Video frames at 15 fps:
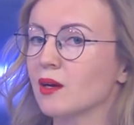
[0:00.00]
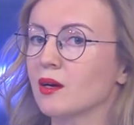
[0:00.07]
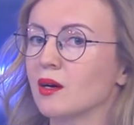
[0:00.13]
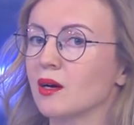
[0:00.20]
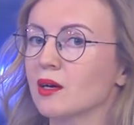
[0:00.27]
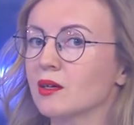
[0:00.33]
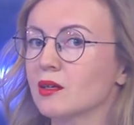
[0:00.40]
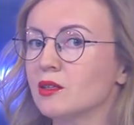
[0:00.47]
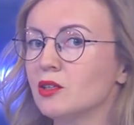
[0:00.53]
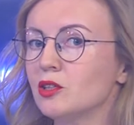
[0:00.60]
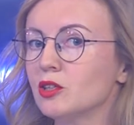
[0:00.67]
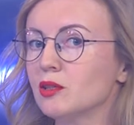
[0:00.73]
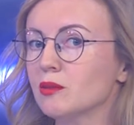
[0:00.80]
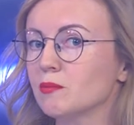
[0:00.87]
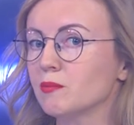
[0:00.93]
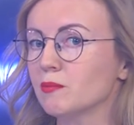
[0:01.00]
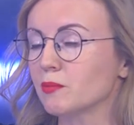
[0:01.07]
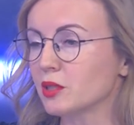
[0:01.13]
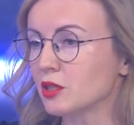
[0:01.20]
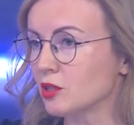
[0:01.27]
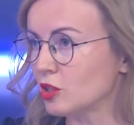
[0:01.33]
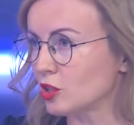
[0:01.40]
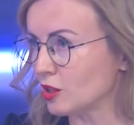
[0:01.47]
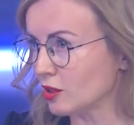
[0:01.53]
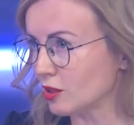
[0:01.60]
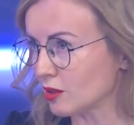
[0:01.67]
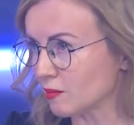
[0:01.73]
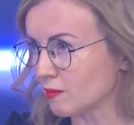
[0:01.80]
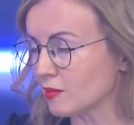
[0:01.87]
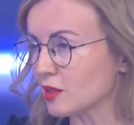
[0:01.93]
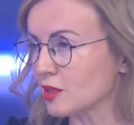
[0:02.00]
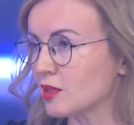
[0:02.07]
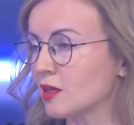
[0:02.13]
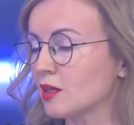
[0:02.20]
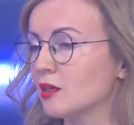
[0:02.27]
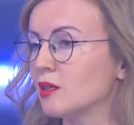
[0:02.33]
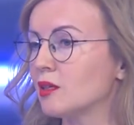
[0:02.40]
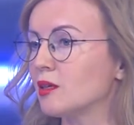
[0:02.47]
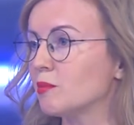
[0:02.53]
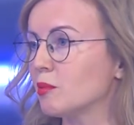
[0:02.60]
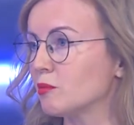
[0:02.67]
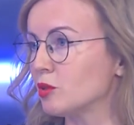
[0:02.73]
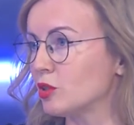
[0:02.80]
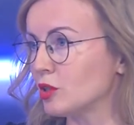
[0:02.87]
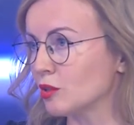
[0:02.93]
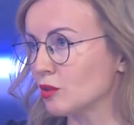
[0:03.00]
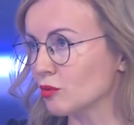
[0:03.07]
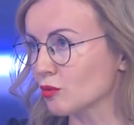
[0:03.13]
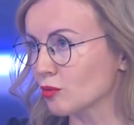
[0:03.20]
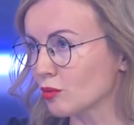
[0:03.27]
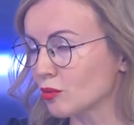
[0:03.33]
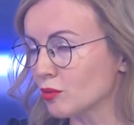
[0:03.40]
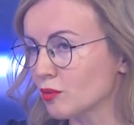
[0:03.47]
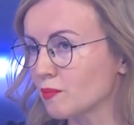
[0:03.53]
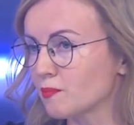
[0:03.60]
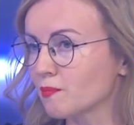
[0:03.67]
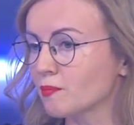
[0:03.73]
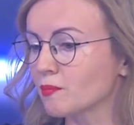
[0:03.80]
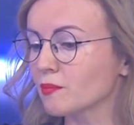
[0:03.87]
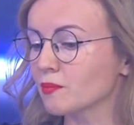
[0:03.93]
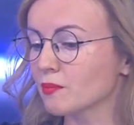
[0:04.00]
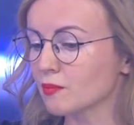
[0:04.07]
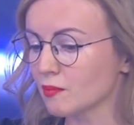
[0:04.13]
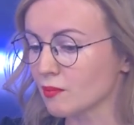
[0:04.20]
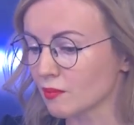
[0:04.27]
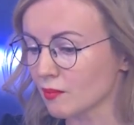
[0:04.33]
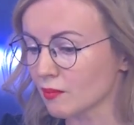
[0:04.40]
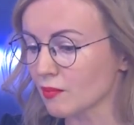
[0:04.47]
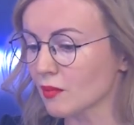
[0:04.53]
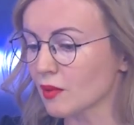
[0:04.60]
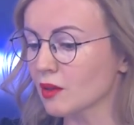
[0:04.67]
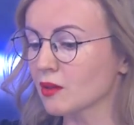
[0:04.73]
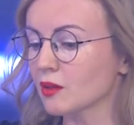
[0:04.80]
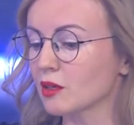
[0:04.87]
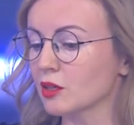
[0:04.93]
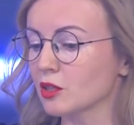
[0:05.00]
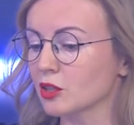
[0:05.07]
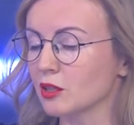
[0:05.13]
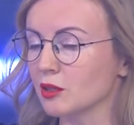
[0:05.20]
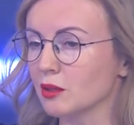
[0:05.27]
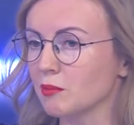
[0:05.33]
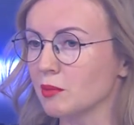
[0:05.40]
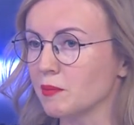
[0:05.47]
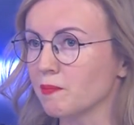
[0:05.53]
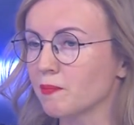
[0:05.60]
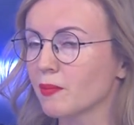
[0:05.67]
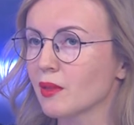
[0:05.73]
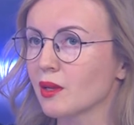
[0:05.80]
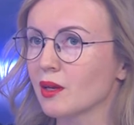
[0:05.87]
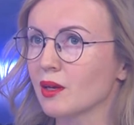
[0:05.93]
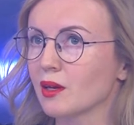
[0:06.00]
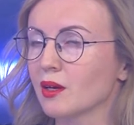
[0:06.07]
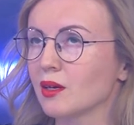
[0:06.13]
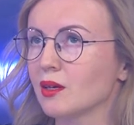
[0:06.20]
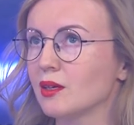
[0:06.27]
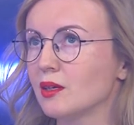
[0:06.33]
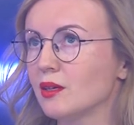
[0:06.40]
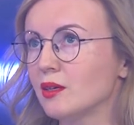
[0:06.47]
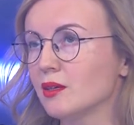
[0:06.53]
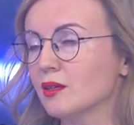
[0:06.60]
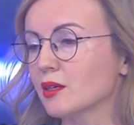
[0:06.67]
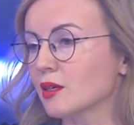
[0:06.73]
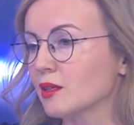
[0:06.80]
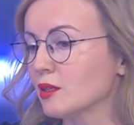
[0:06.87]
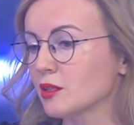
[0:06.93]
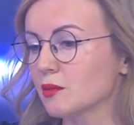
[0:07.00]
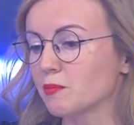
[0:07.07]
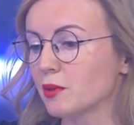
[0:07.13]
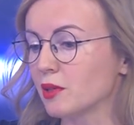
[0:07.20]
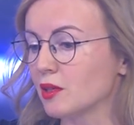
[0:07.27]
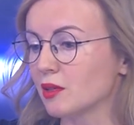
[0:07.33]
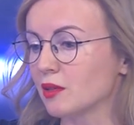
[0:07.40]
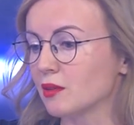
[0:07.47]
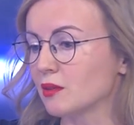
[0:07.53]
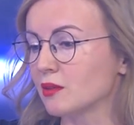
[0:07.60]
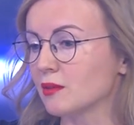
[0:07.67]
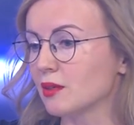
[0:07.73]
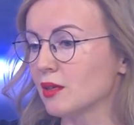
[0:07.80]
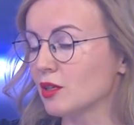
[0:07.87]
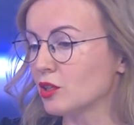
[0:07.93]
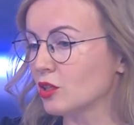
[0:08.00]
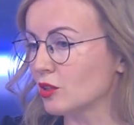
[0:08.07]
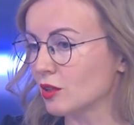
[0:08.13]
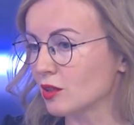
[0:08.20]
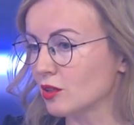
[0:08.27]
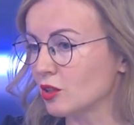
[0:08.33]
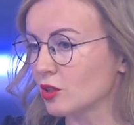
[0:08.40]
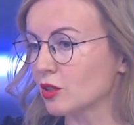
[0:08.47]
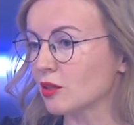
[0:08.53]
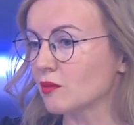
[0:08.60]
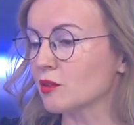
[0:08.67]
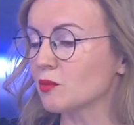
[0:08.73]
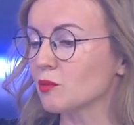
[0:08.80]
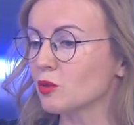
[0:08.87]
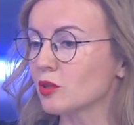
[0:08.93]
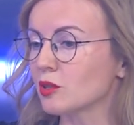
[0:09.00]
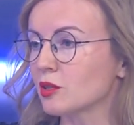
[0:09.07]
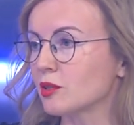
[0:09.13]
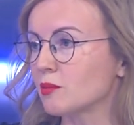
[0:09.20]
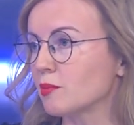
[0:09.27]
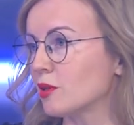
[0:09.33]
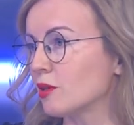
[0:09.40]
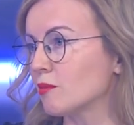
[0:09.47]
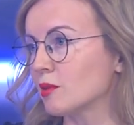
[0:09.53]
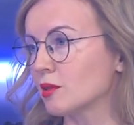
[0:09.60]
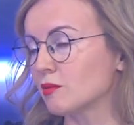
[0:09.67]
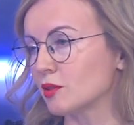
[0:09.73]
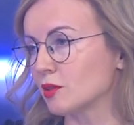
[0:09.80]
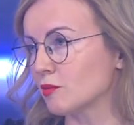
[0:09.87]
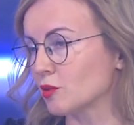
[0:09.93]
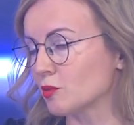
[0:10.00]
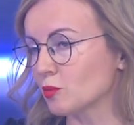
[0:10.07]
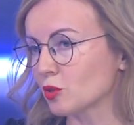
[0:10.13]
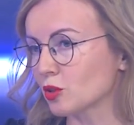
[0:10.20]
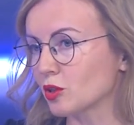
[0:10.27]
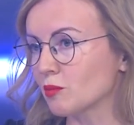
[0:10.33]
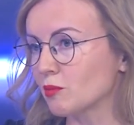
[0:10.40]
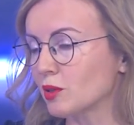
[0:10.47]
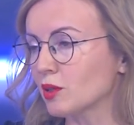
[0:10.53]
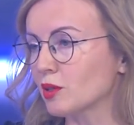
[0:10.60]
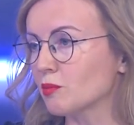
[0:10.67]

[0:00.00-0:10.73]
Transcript: ограничить посещение зданий и помещений судов гражданами. И, наконец, при наличии технической возможности принимать все возможные меры